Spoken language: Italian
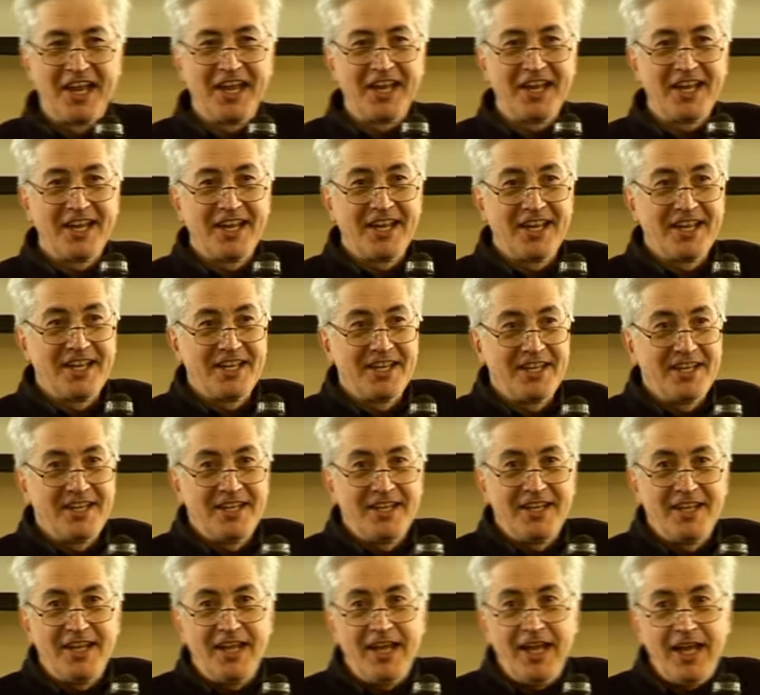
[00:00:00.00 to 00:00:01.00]
e,
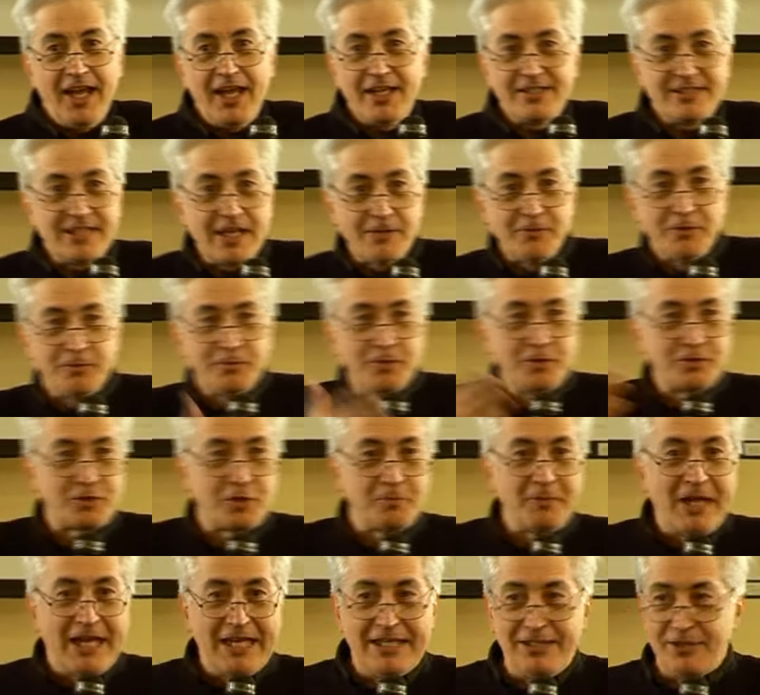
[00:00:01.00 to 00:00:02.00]
e stiamo
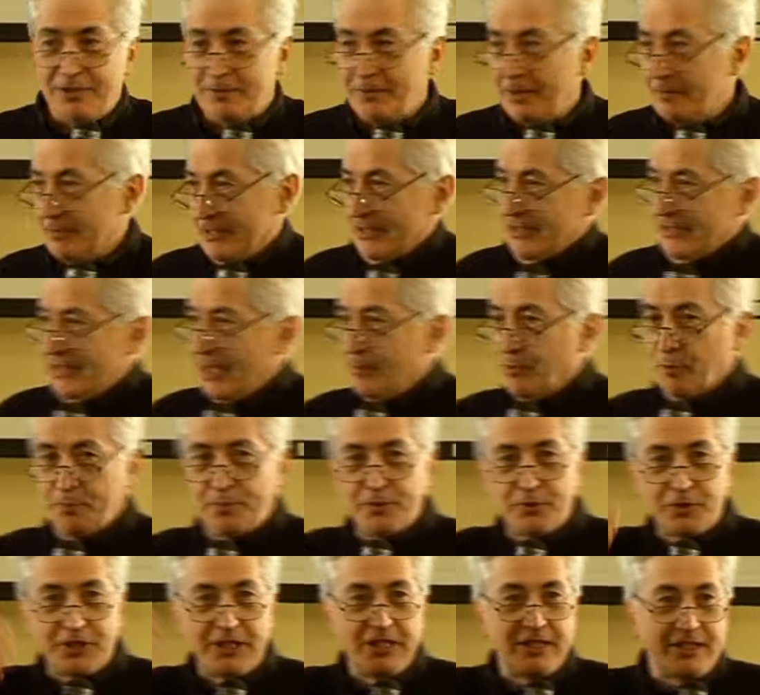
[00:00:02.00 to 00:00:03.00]
molto meglio, siamo
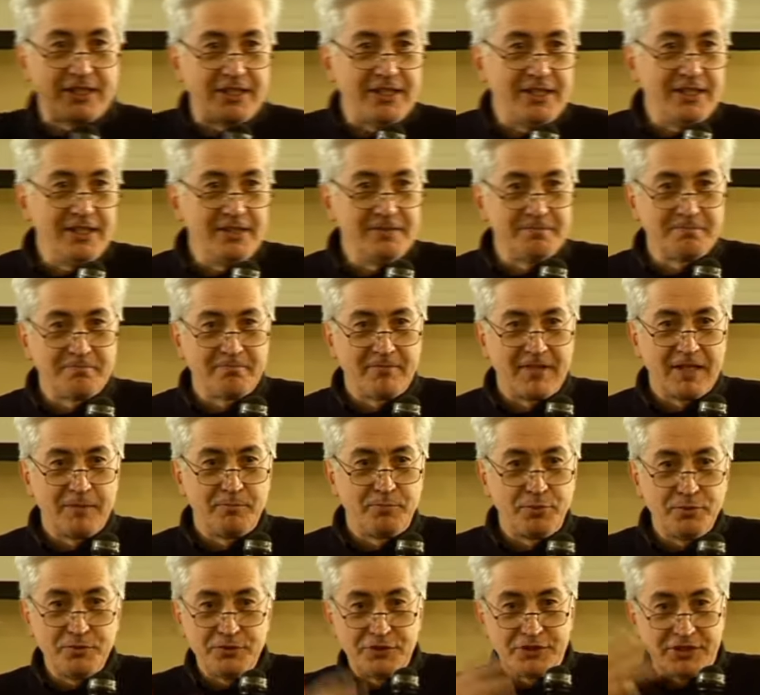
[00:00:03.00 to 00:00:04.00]
più ricchi,
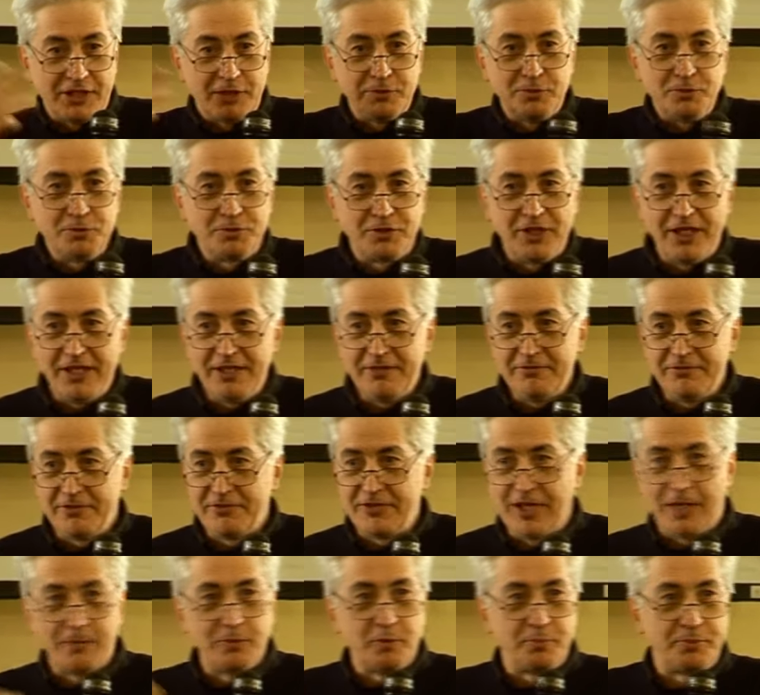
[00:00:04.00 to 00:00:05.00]
più in salute,
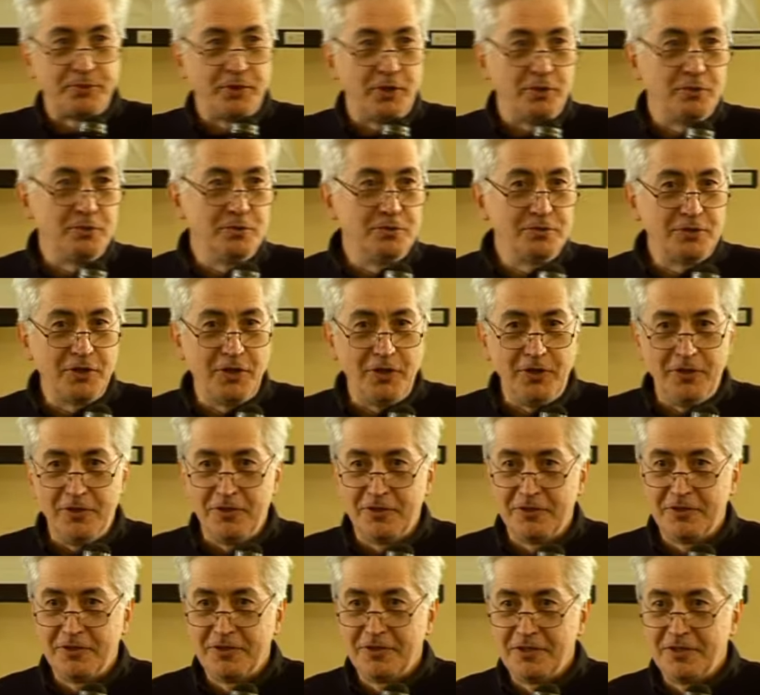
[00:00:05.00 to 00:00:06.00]
viviamo più a
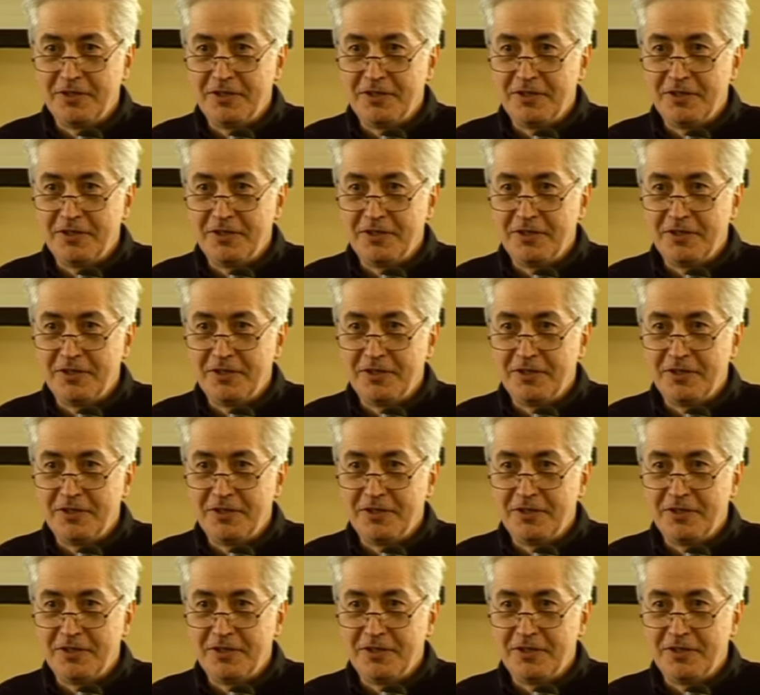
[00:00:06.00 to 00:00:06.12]
lungo,